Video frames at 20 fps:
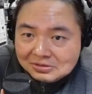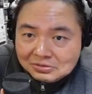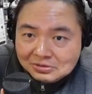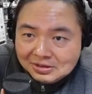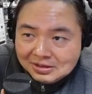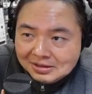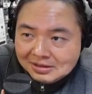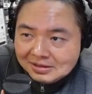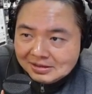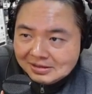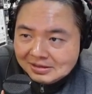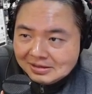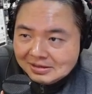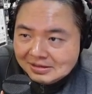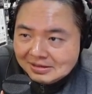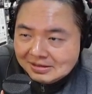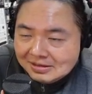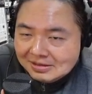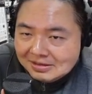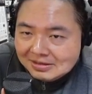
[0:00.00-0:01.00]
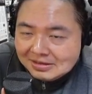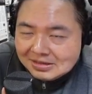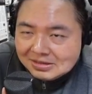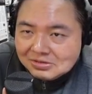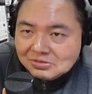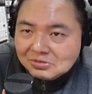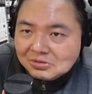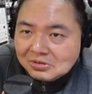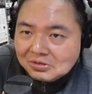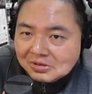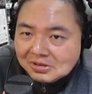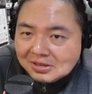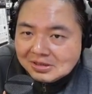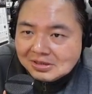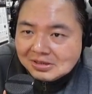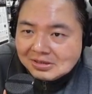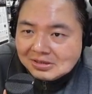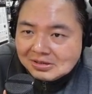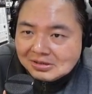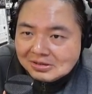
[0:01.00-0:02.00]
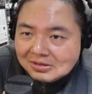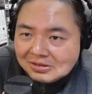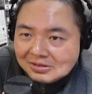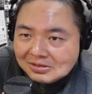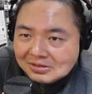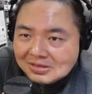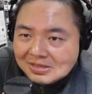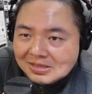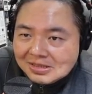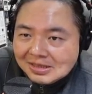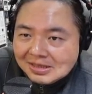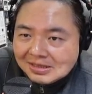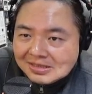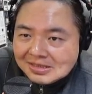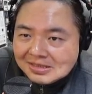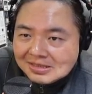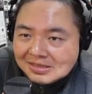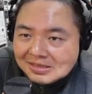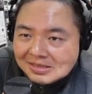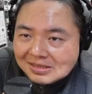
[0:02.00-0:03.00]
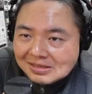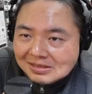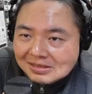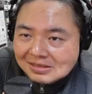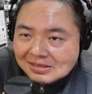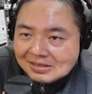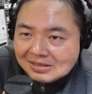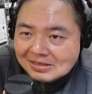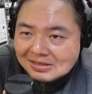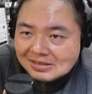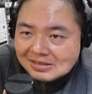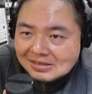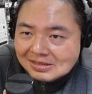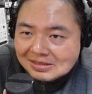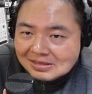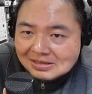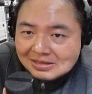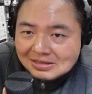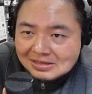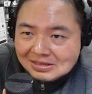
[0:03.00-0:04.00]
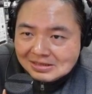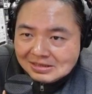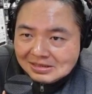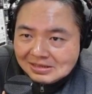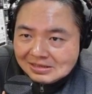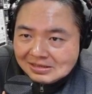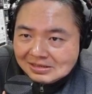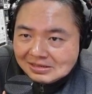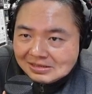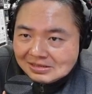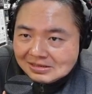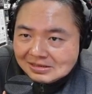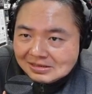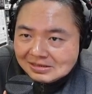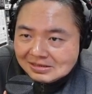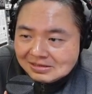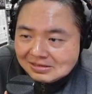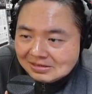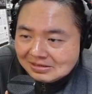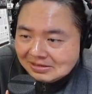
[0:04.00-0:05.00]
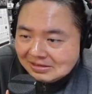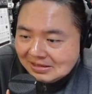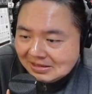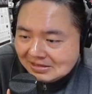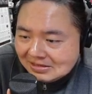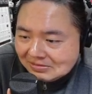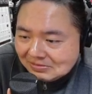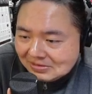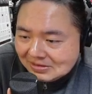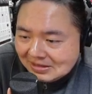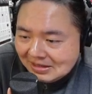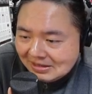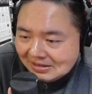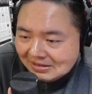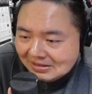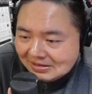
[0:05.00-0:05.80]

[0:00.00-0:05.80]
对，其实我有一个自己给自己一个一个应该怎么讲？